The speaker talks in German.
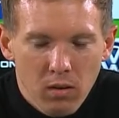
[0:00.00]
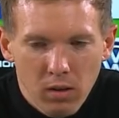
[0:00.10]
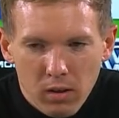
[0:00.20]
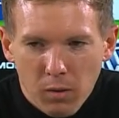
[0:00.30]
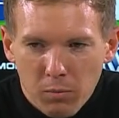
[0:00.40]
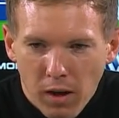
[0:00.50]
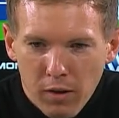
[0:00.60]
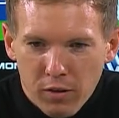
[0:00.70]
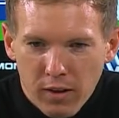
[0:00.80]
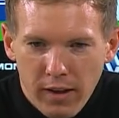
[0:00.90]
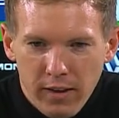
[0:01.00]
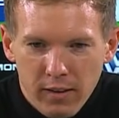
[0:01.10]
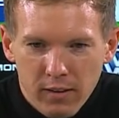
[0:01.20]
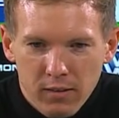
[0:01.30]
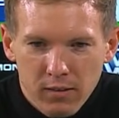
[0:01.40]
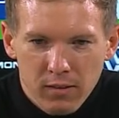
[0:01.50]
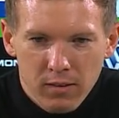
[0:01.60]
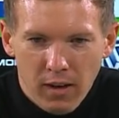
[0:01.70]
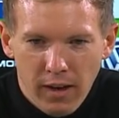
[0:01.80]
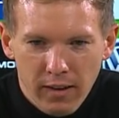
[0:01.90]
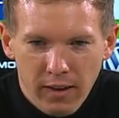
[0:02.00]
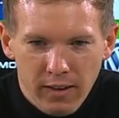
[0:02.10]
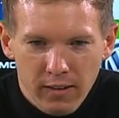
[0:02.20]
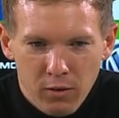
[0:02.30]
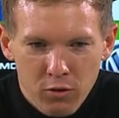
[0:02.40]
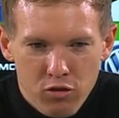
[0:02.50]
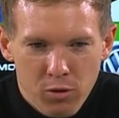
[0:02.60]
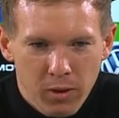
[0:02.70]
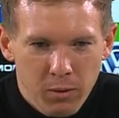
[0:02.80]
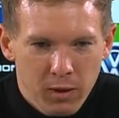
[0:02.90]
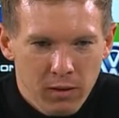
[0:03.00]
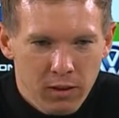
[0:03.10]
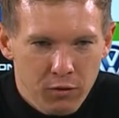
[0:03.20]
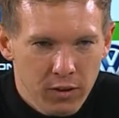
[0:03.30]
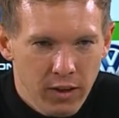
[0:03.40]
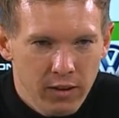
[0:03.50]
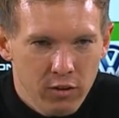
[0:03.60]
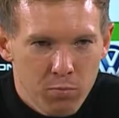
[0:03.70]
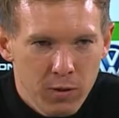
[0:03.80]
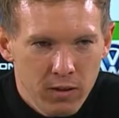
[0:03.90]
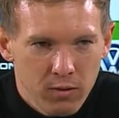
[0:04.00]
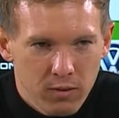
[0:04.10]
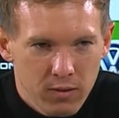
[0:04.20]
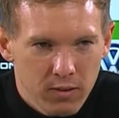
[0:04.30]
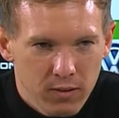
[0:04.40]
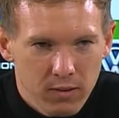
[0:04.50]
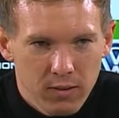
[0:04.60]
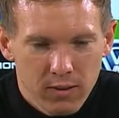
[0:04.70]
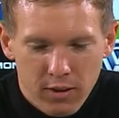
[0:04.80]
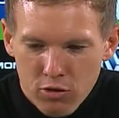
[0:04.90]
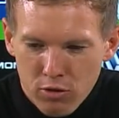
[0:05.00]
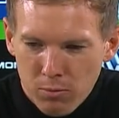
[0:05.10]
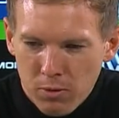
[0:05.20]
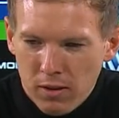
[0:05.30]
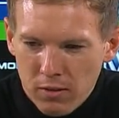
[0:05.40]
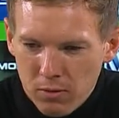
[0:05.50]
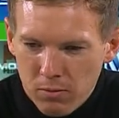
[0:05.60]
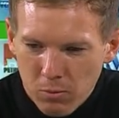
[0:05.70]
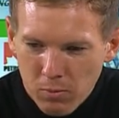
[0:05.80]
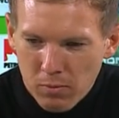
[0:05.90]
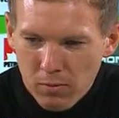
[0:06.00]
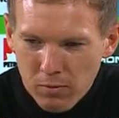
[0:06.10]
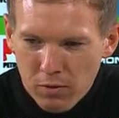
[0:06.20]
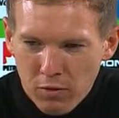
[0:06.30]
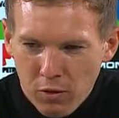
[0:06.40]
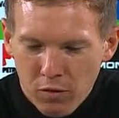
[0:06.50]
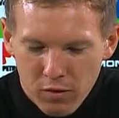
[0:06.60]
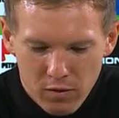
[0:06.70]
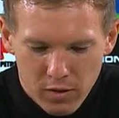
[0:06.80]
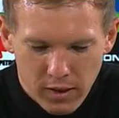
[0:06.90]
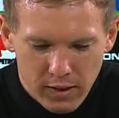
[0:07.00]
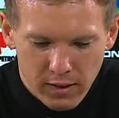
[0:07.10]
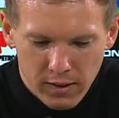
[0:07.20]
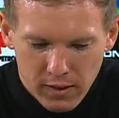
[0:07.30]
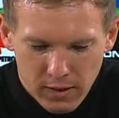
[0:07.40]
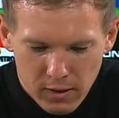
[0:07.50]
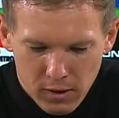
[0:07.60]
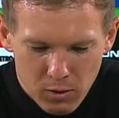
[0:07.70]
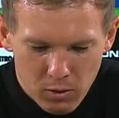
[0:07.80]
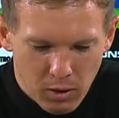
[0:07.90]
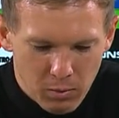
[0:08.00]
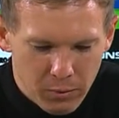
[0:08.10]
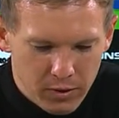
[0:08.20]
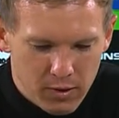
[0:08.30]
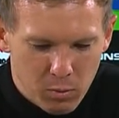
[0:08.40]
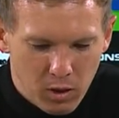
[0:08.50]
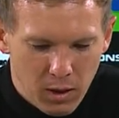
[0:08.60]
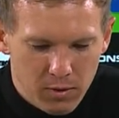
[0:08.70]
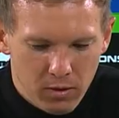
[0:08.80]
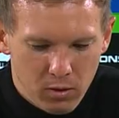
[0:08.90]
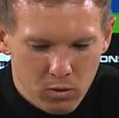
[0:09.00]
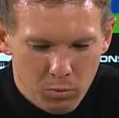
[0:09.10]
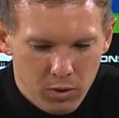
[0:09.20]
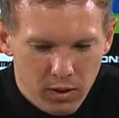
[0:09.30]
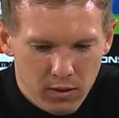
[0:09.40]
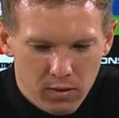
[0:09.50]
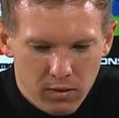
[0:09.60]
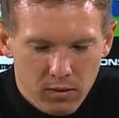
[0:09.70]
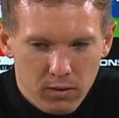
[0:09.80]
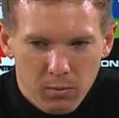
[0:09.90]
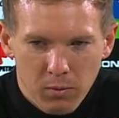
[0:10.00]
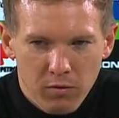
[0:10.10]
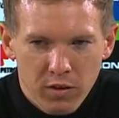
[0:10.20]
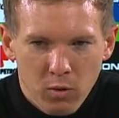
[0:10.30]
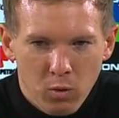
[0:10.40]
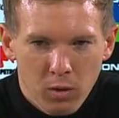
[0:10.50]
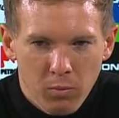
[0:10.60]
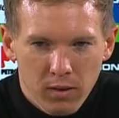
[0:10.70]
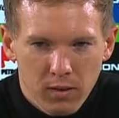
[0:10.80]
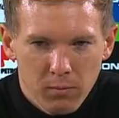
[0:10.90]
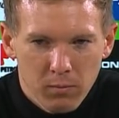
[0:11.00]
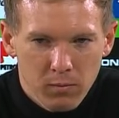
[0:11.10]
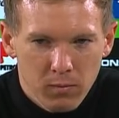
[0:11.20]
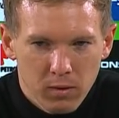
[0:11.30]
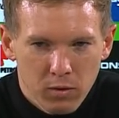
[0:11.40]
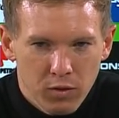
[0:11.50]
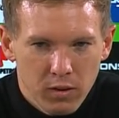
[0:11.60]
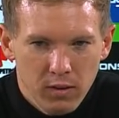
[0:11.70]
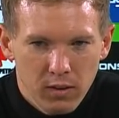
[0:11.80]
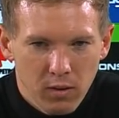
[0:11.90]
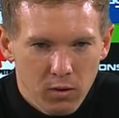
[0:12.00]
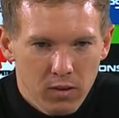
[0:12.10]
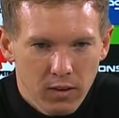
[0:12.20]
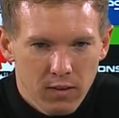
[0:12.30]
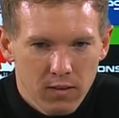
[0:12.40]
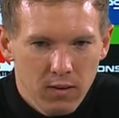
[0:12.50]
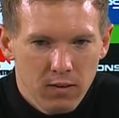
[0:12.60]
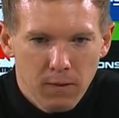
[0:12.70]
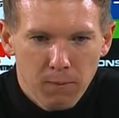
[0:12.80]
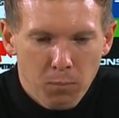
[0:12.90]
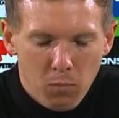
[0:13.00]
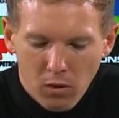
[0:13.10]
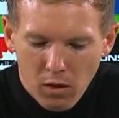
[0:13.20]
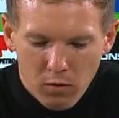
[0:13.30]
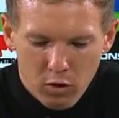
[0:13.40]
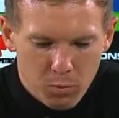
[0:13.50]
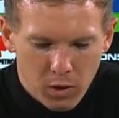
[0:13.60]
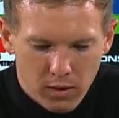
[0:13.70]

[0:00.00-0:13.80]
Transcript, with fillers: äh, ich glaube, drei Verteidiger, äh, einen gelernten Außenstürmer, der mittlerweile Verteidiger spielt und äh, sechs Stürmer. Also viel, viel offensiver ging nicht. Und haben, glaube ich, die zweite Halbzeit auch dominiert, ähm, haben viel Druck gemacht, haben auch verdient den Ausgleich erzielt. Wolfsburg